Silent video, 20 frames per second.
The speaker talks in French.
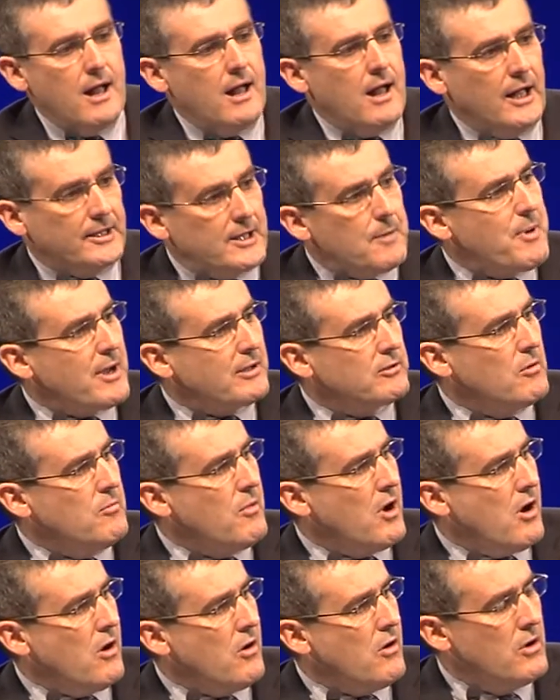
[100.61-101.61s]
Un
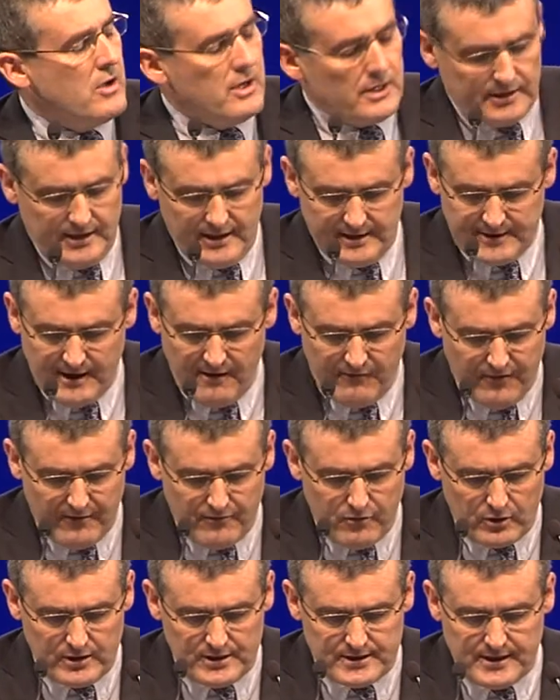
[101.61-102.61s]
département qui sait
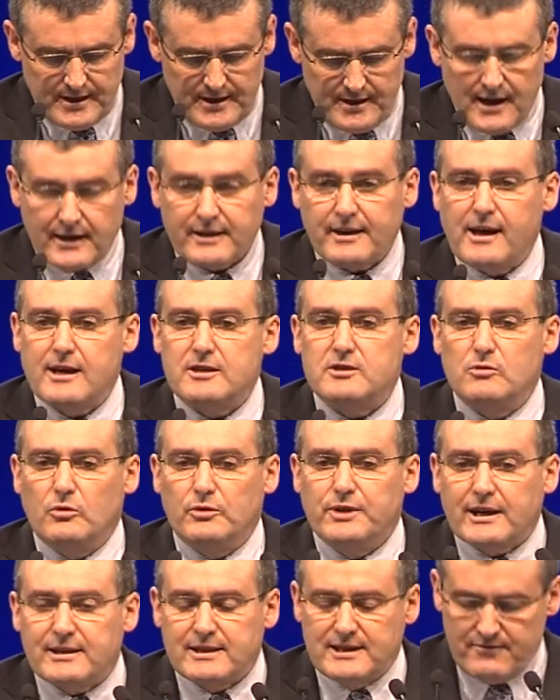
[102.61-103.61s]
favoriser la création
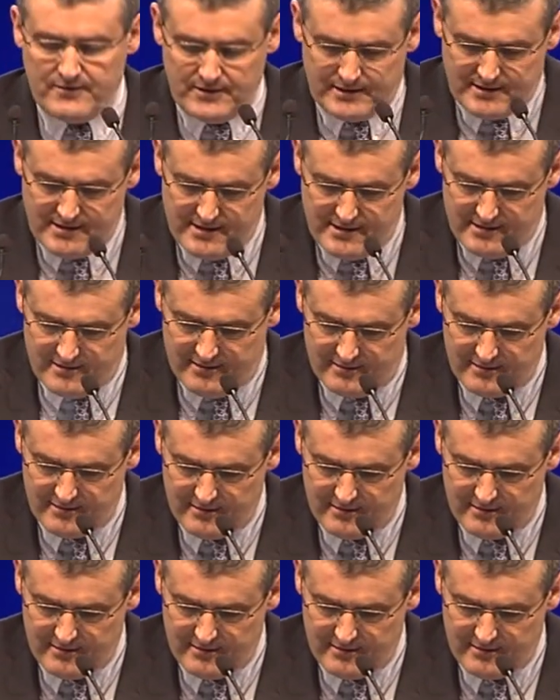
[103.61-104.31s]
d'activités,